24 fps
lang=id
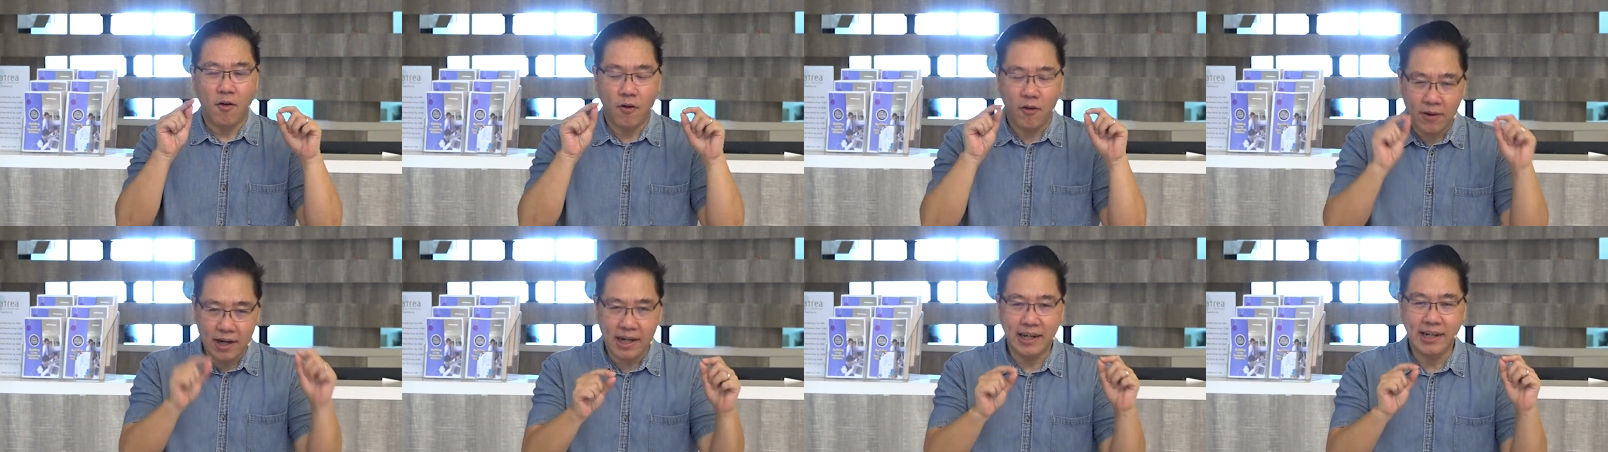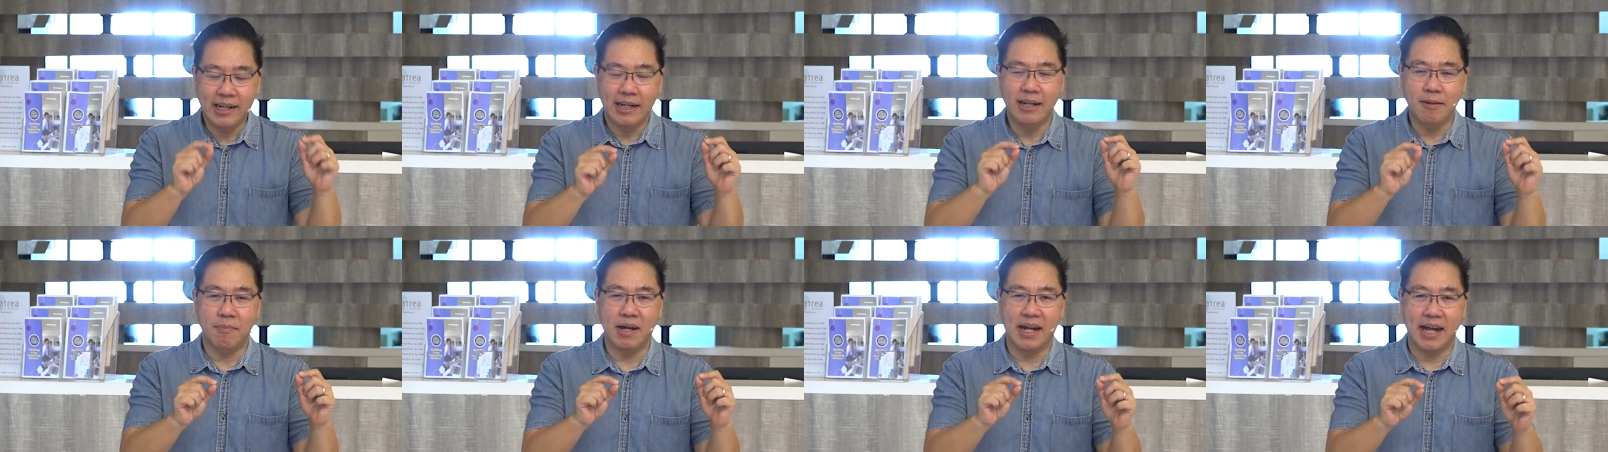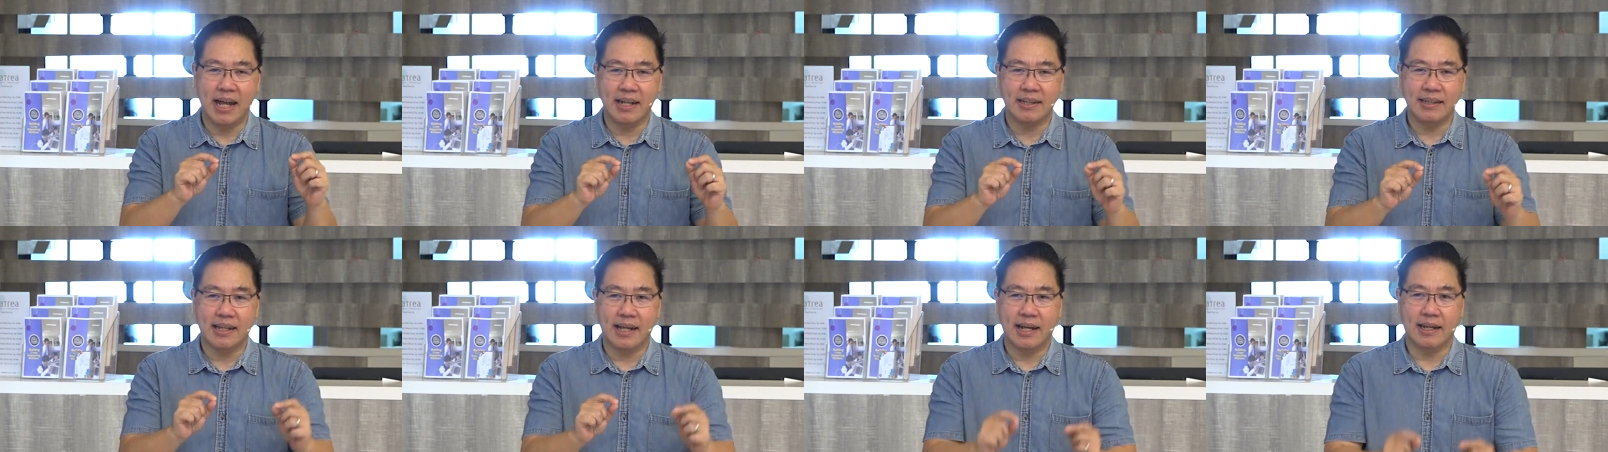orang ini
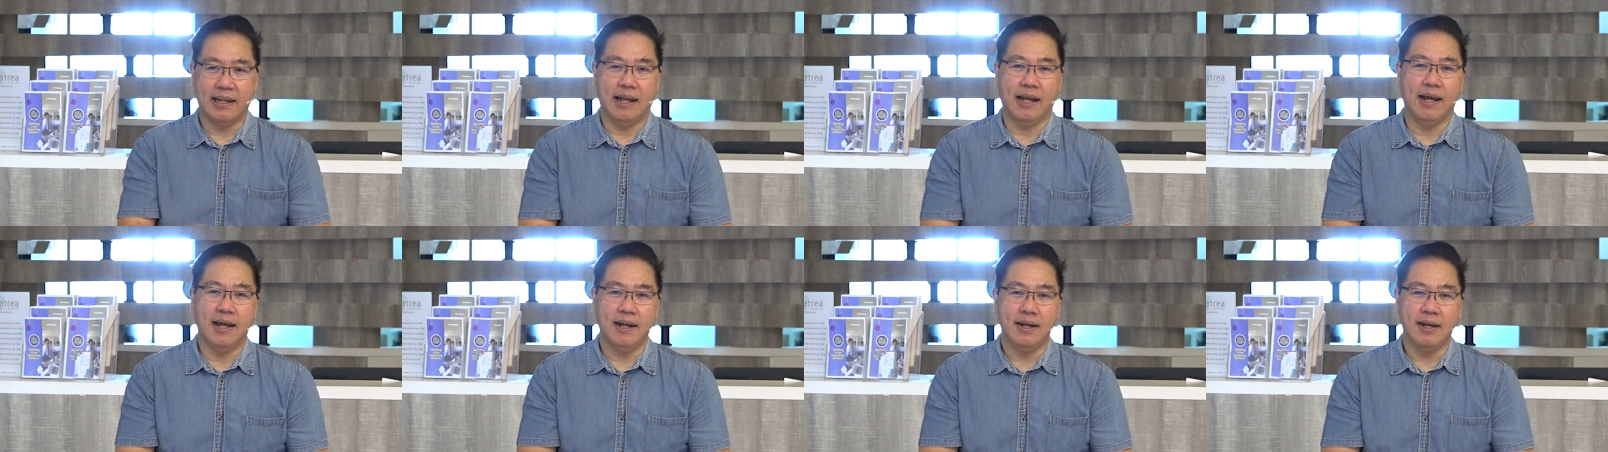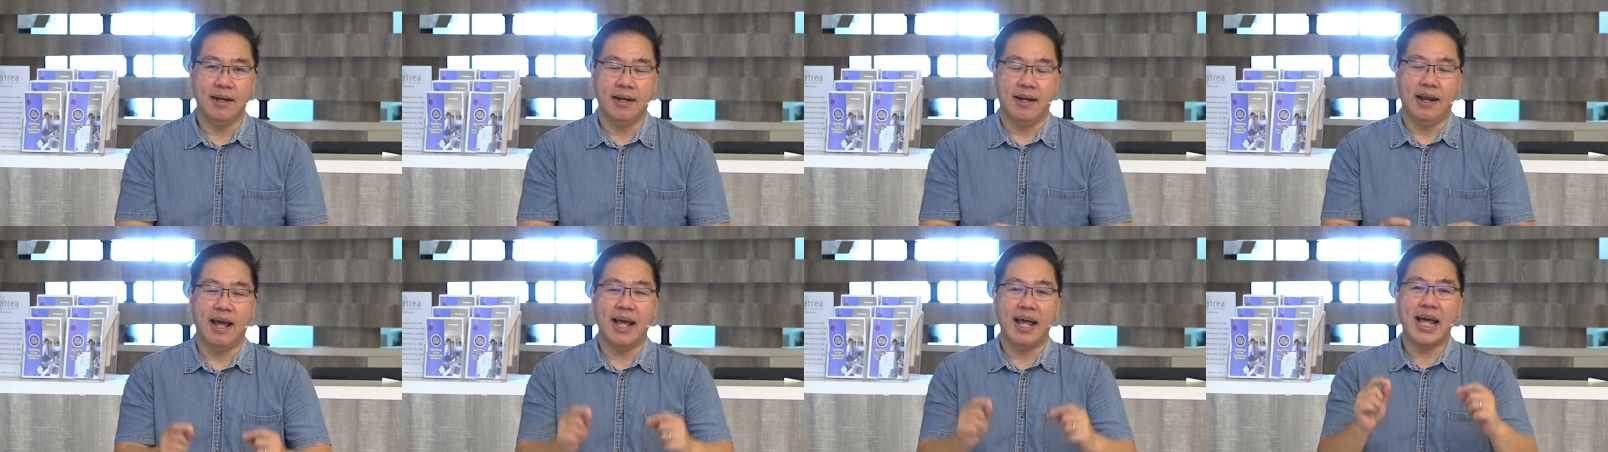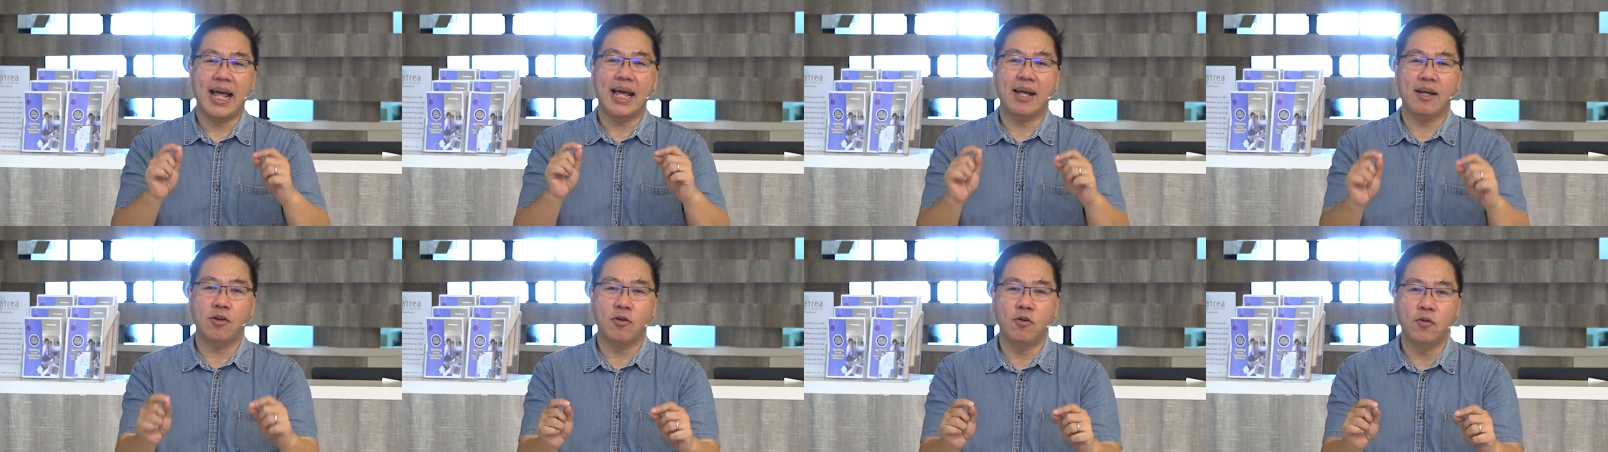mengatakan
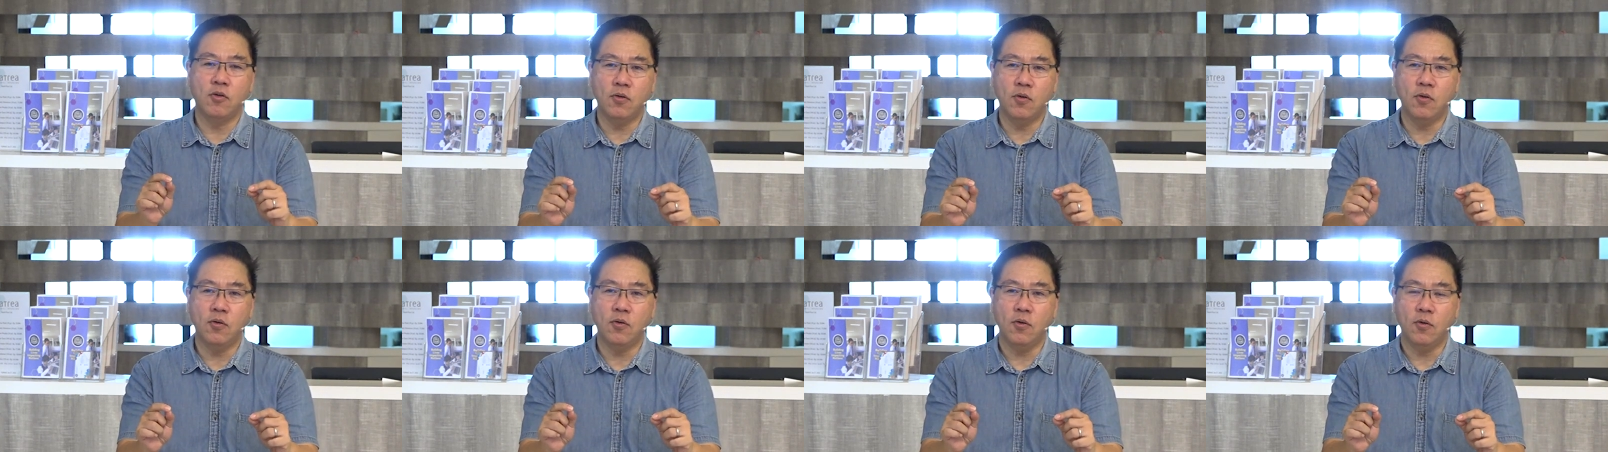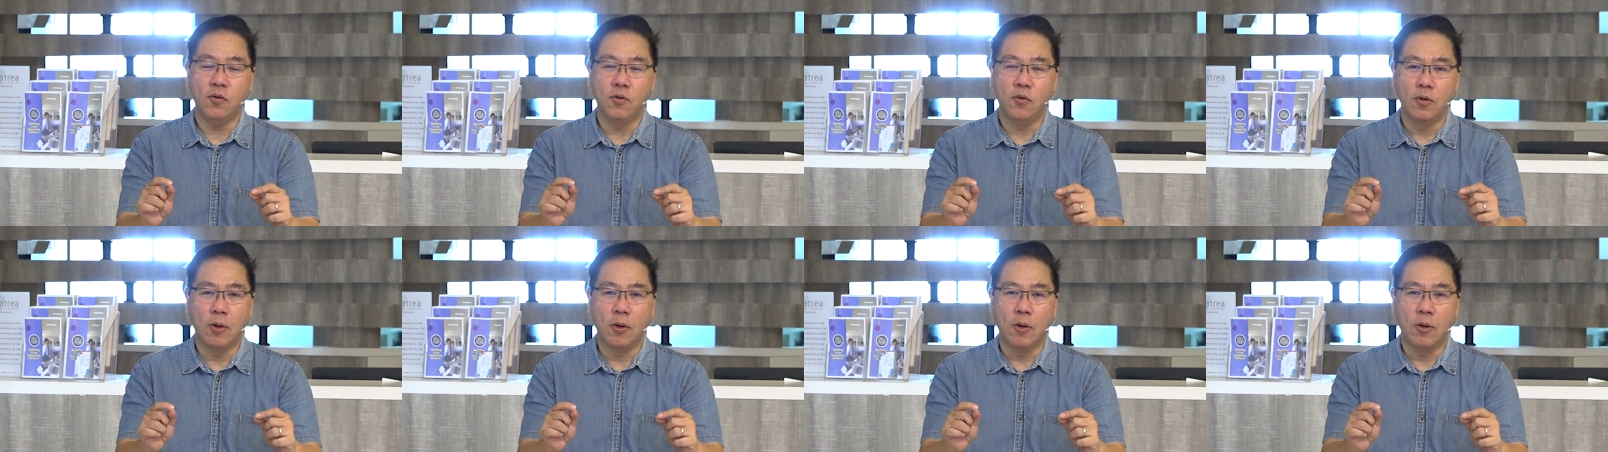Aku